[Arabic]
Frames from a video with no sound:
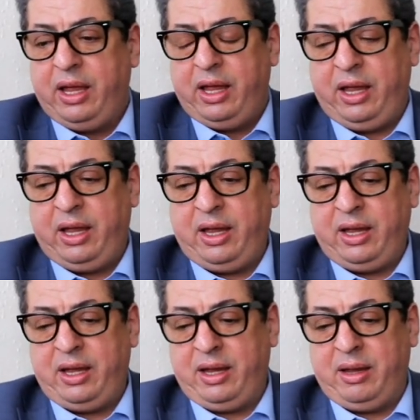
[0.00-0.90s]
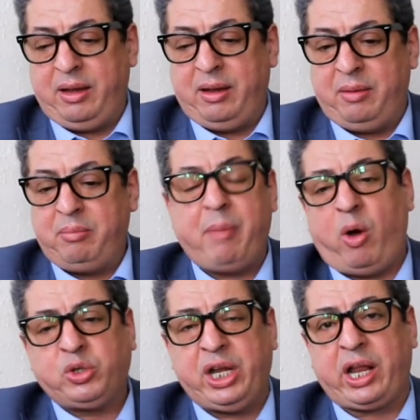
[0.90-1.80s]
آه، ما
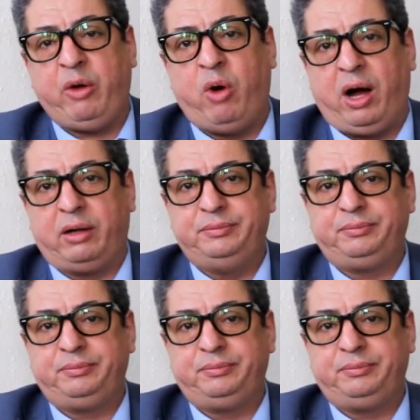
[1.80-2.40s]
بغاوش يلغيوها